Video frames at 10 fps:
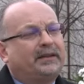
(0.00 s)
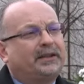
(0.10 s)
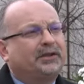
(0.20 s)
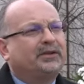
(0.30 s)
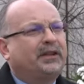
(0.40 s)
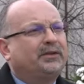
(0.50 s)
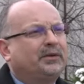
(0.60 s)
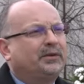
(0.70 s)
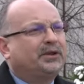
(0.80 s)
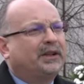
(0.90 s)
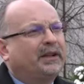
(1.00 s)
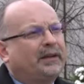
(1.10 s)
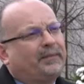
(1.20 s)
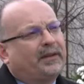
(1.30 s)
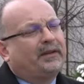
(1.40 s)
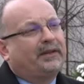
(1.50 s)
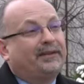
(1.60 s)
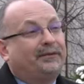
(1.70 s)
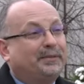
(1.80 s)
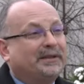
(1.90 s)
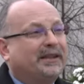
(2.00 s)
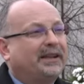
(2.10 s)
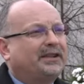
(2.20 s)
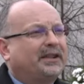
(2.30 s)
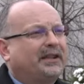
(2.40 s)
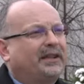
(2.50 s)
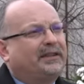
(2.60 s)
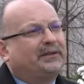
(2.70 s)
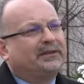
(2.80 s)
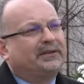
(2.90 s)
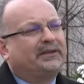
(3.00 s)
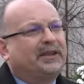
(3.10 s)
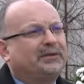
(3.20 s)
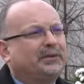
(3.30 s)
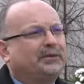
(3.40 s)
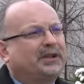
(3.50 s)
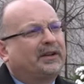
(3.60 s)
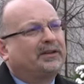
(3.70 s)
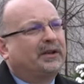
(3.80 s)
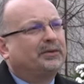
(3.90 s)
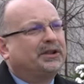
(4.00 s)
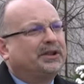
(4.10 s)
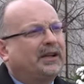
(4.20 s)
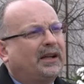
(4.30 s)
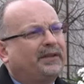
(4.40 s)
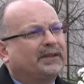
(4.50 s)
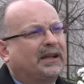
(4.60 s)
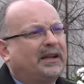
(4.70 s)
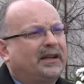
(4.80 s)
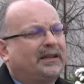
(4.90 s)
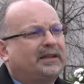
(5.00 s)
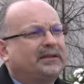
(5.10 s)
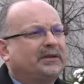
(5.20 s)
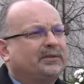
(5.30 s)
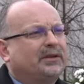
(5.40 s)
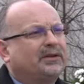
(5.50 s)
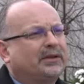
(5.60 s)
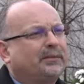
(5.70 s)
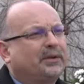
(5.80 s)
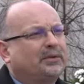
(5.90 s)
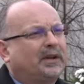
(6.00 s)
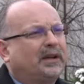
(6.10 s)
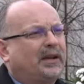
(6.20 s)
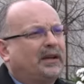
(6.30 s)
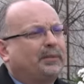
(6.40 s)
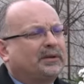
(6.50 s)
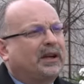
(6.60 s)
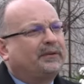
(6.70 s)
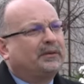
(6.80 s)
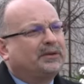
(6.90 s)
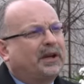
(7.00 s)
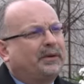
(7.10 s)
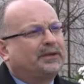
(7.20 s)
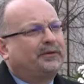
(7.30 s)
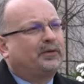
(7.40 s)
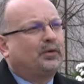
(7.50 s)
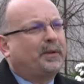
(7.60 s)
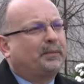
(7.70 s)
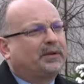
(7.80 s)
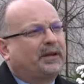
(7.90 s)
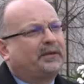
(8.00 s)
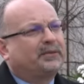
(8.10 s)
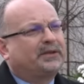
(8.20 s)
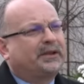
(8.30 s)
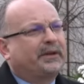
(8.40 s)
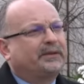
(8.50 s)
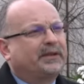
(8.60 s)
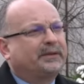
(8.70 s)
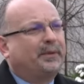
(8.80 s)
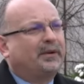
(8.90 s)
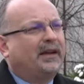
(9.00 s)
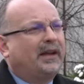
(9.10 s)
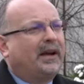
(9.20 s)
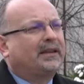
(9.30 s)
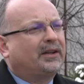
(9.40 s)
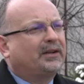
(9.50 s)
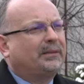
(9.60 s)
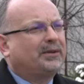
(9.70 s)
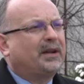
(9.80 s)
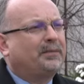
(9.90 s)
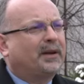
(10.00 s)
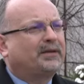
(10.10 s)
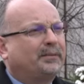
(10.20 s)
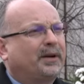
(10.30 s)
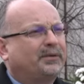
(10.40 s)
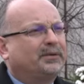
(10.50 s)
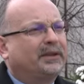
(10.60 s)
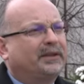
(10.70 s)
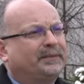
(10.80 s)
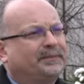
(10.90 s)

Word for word: Też odnajdują się w biznesie, odnajdują się jako nauczyciele, a więc ta, są to osoby, które potrafią działać w grupie, potrafią działać w zespole, a tego nam dzisiaj bardzo brakuje.